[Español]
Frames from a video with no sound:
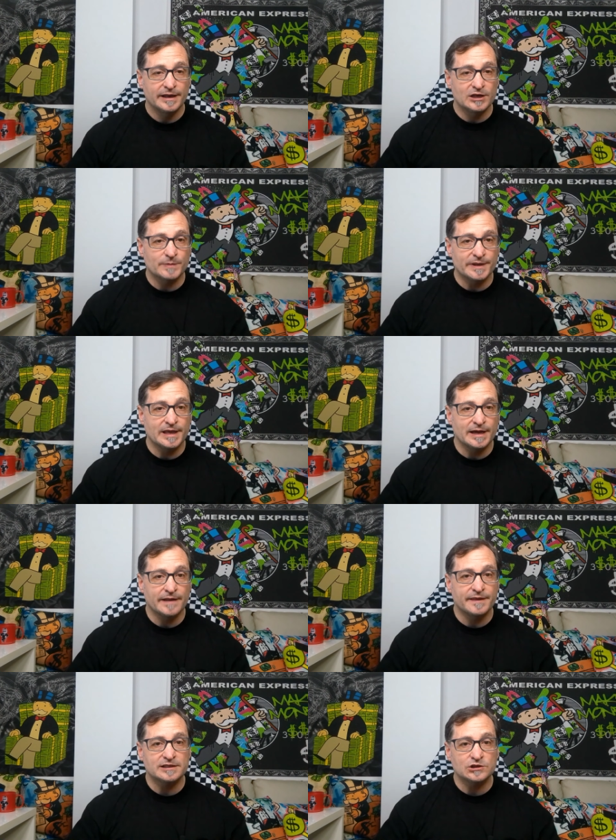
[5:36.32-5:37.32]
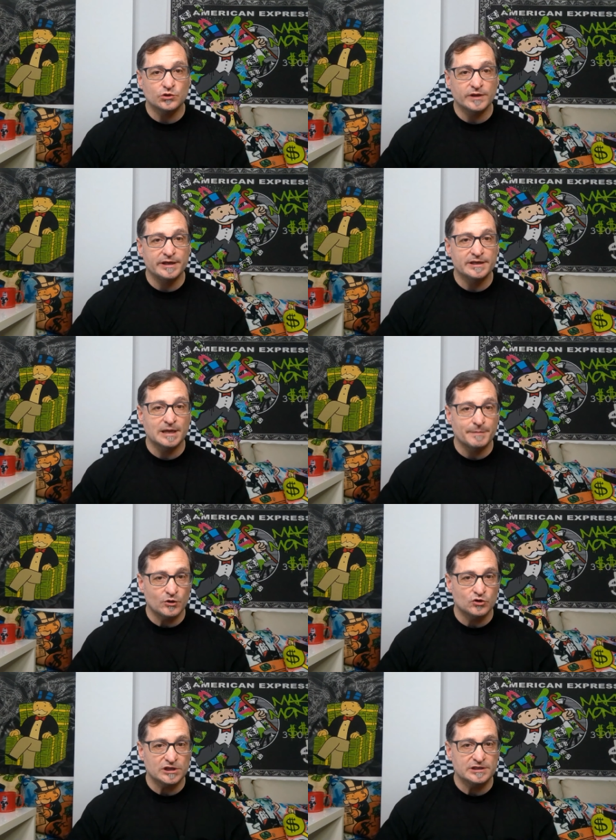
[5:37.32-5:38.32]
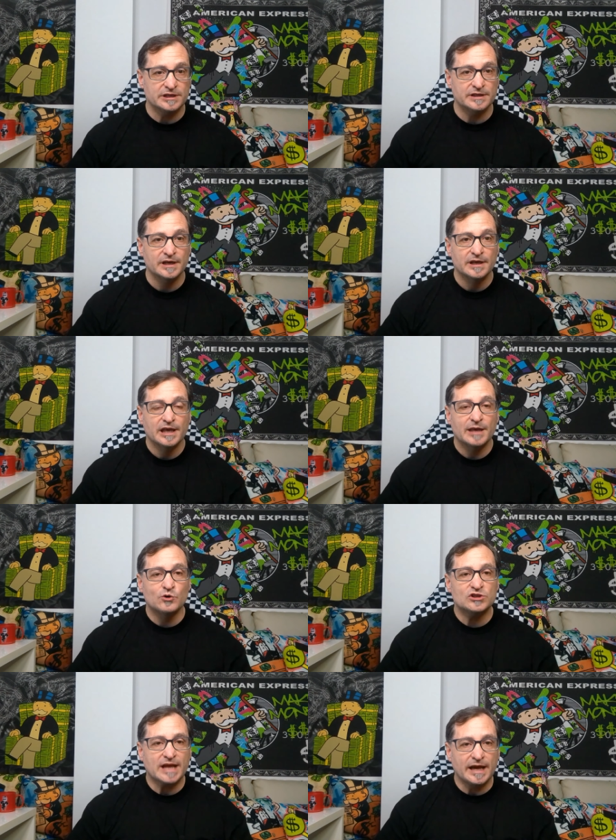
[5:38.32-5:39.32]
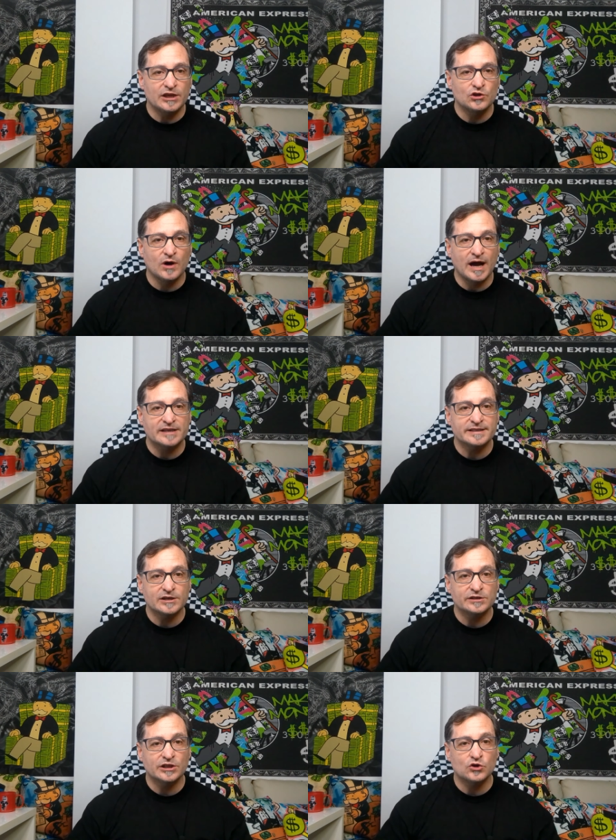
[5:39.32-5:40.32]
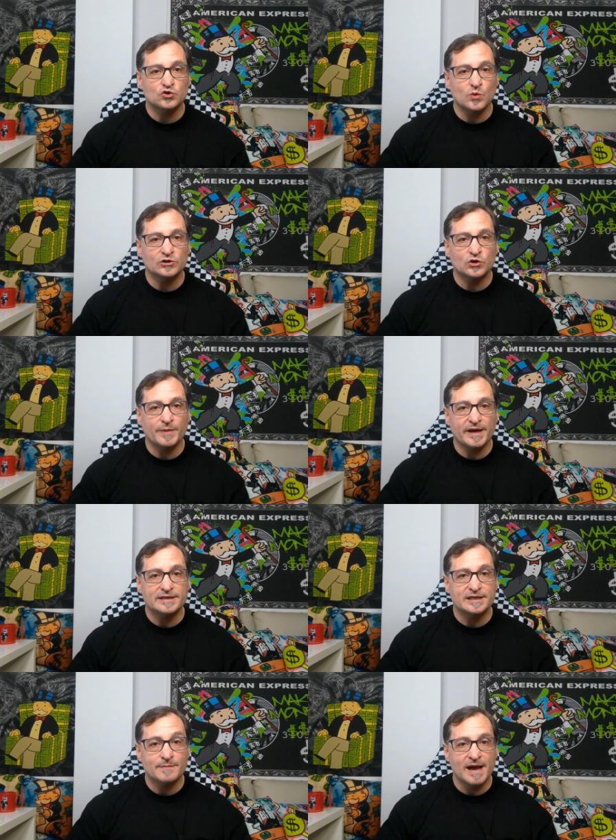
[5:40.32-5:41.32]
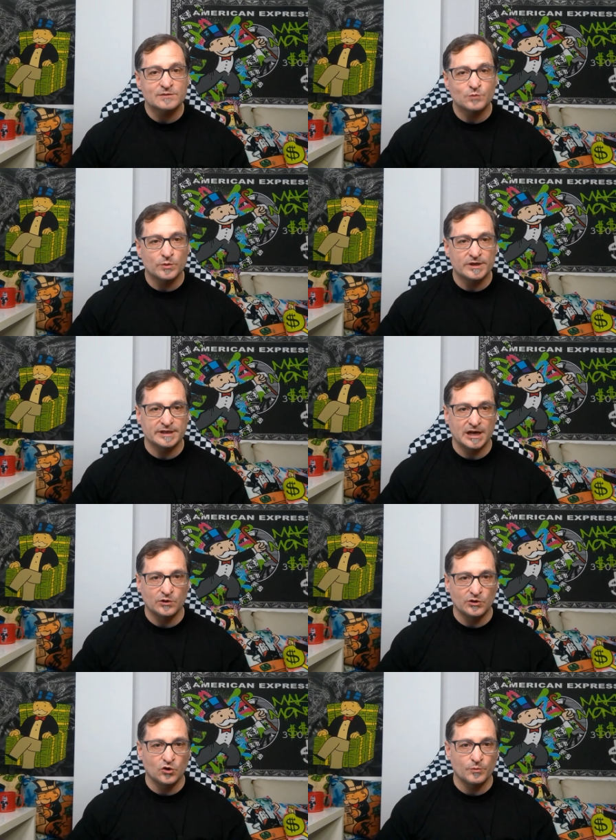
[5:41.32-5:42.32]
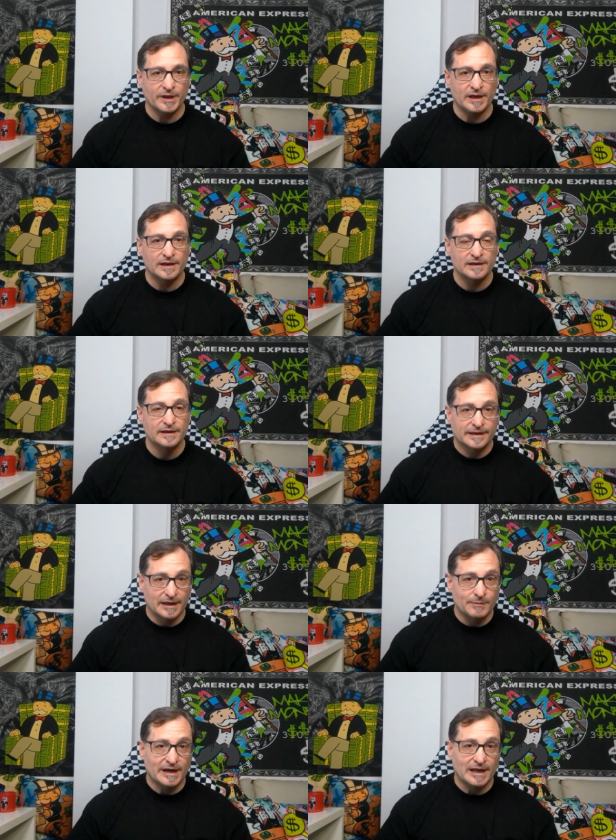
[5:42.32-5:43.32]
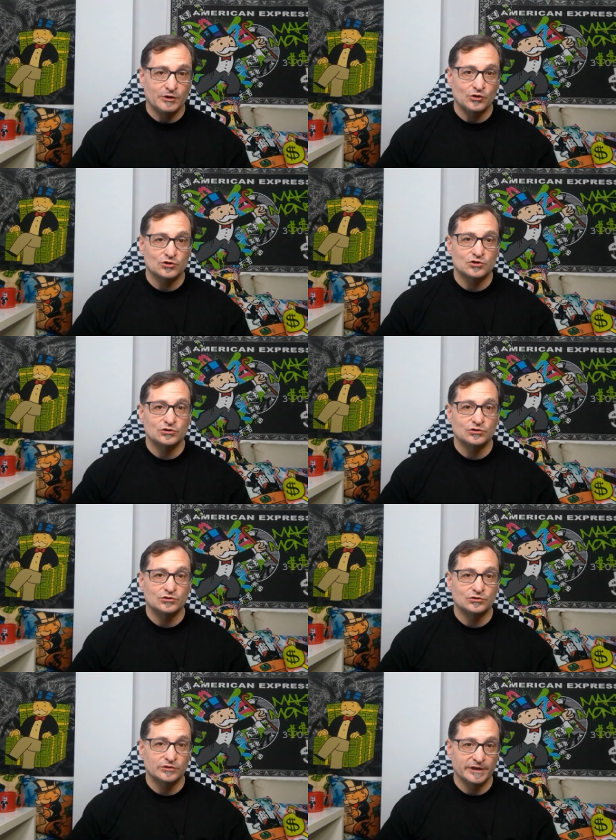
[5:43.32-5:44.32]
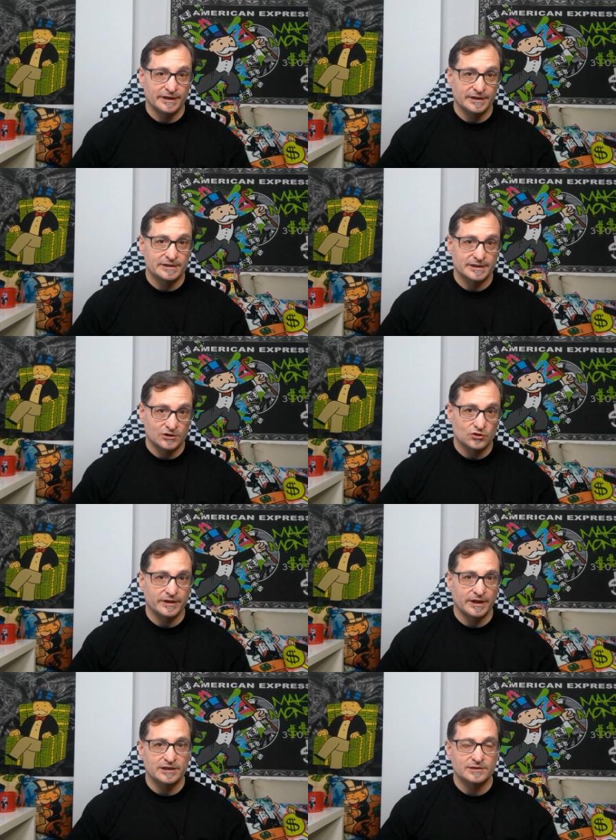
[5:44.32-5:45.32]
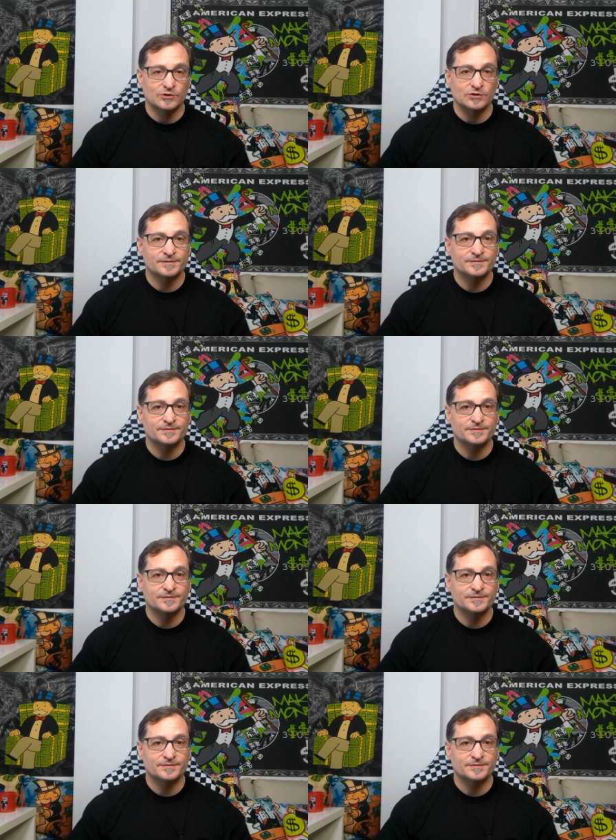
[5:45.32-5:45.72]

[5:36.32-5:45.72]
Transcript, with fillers: En España, gracias al socialista Pedro Sánchez, hemos caído a ser de los cuatro países más pobres de la Unión Europea. Qué maravilloso es el socialismo.